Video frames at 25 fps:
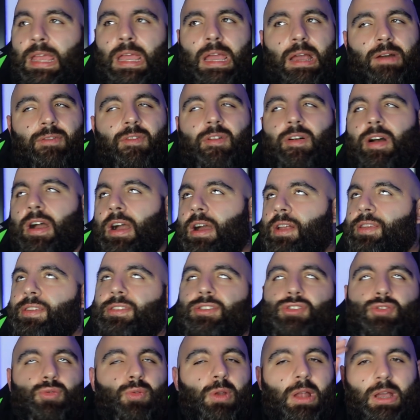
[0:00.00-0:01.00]
aveva
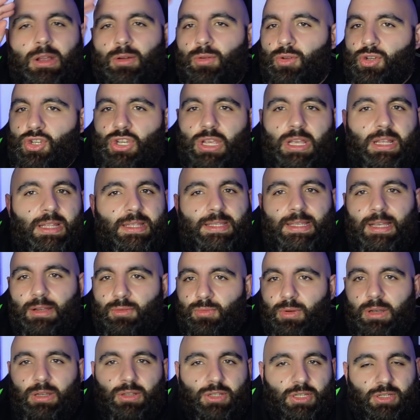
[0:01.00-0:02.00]
sulla coscienza
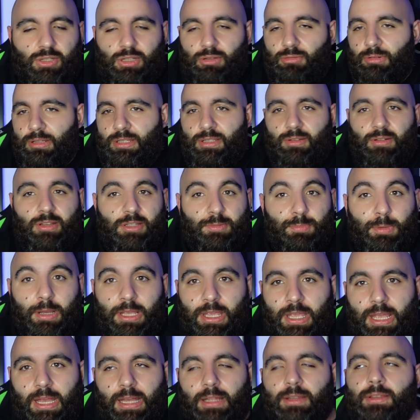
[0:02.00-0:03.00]
quella situazione
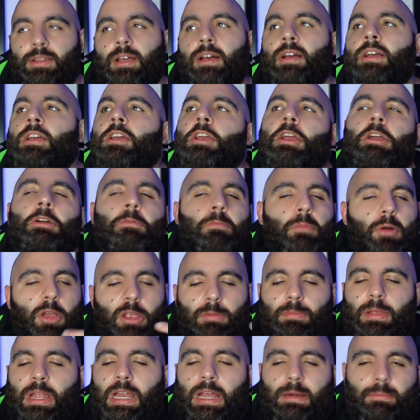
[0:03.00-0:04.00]
sbagliata.
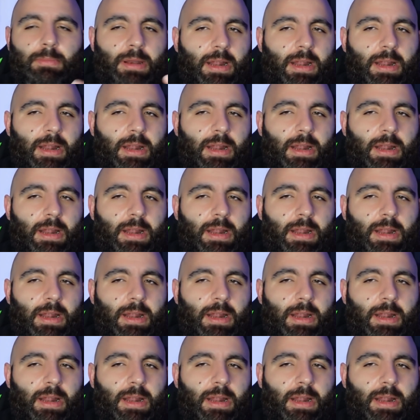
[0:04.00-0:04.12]
Poi Milan